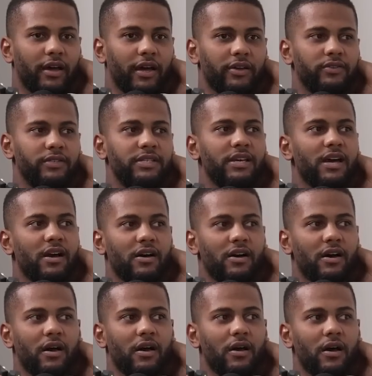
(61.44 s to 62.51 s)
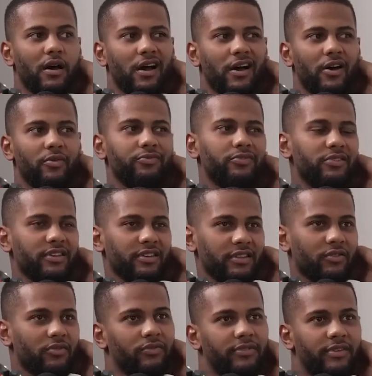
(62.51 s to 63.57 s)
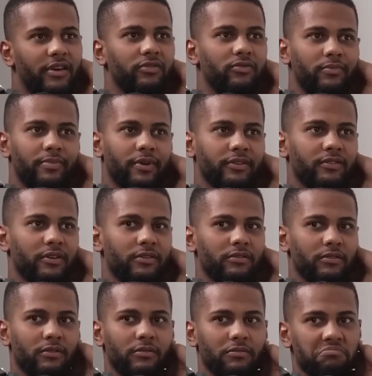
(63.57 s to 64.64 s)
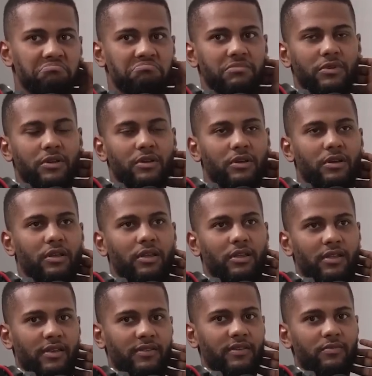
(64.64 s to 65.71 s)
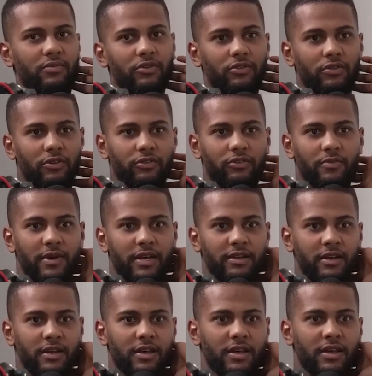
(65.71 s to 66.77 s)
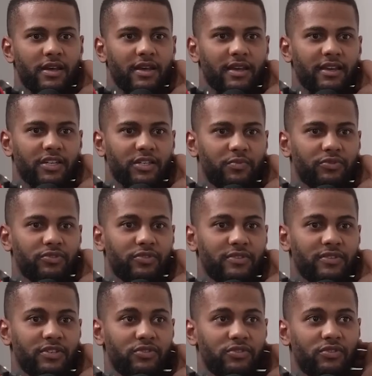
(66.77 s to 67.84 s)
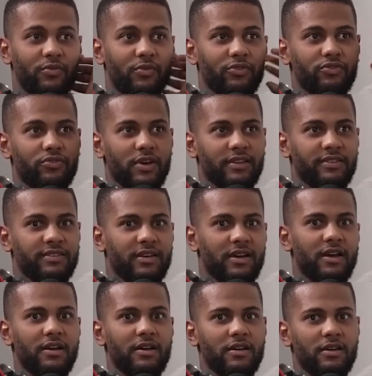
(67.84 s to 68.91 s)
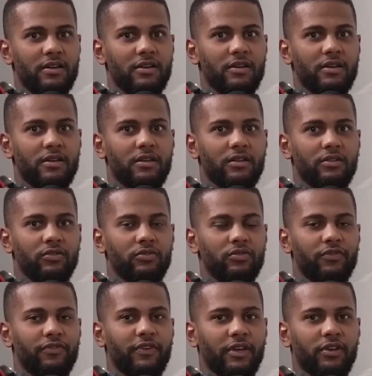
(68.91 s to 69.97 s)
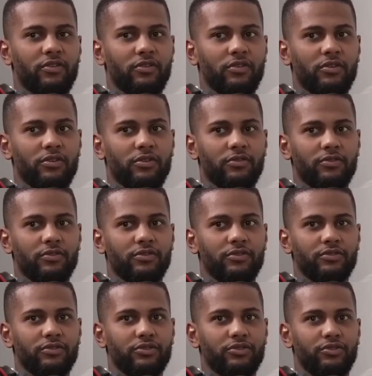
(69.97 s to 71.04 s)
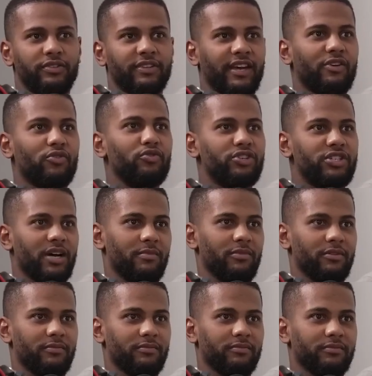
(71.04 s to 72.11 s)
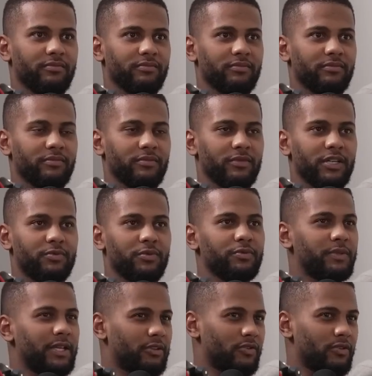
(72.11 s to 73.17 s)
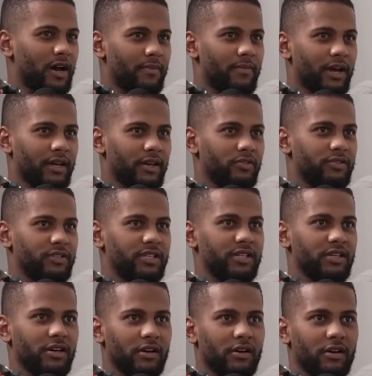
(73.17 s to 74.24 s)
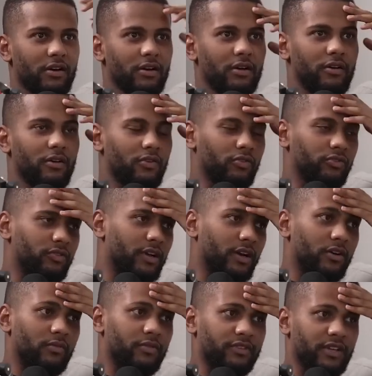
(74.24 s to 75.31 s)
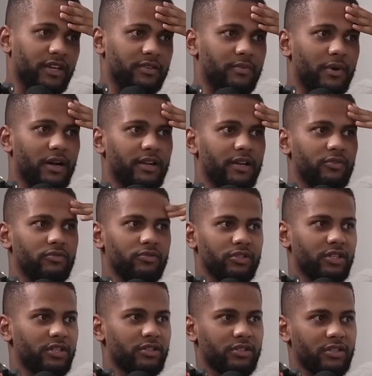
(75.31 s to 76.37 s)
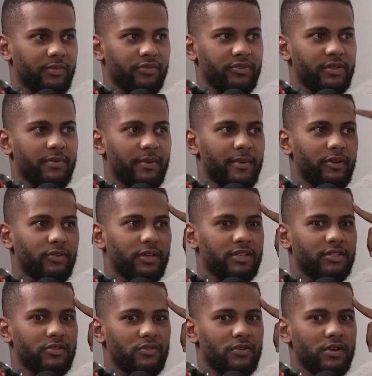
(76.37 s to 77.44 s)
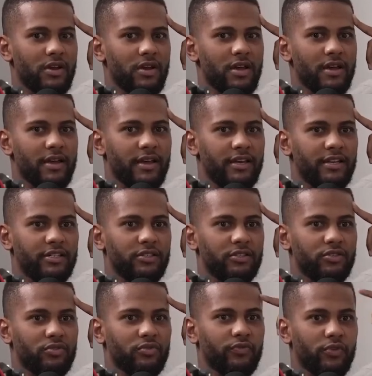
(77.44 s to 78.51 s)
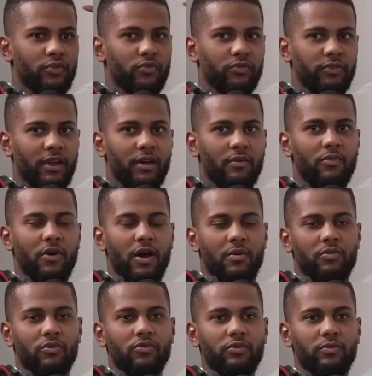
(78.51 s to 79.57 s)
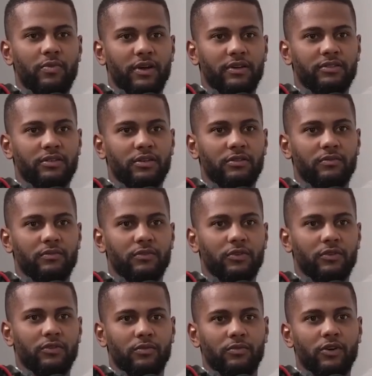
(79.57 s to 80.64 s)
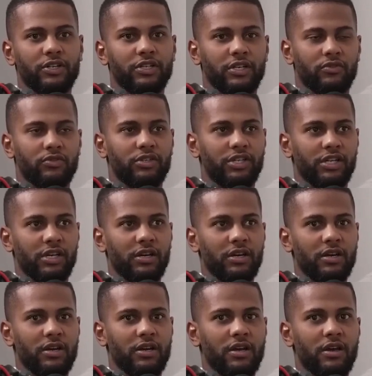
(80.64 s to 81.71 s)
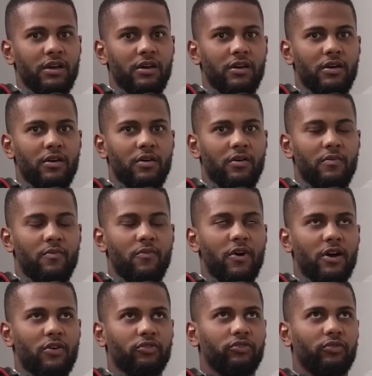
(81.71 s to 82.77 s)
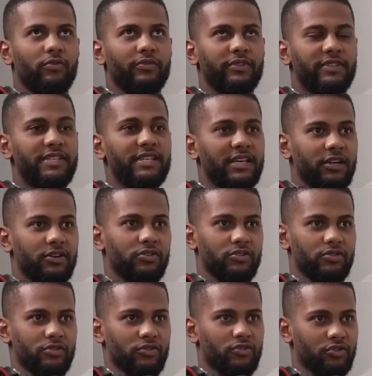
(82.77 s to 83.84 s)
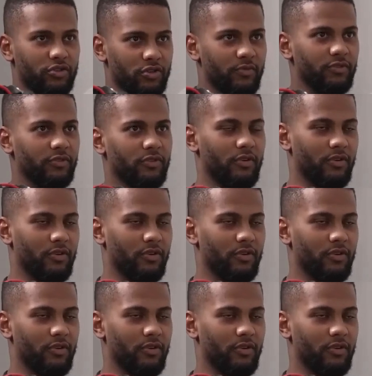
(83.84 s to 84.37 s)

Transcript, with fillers: réussi à, obtenir des conseils de personnes euh, qui étaient assez bonnes dans leur domaine. Et je pense que c'est justement dû à ça, dû au fait que je suis très coachable. Mm. Je pense peut-être que tu l'as remarqué aussi euh, quand on a commencé à se parler, où je, t'ai posé pas mal de questions. Et je trouve que contrairement à beaucoup de personnes que moi j'ai coachées, moi, quand on me dit quelque chose, quand je demande,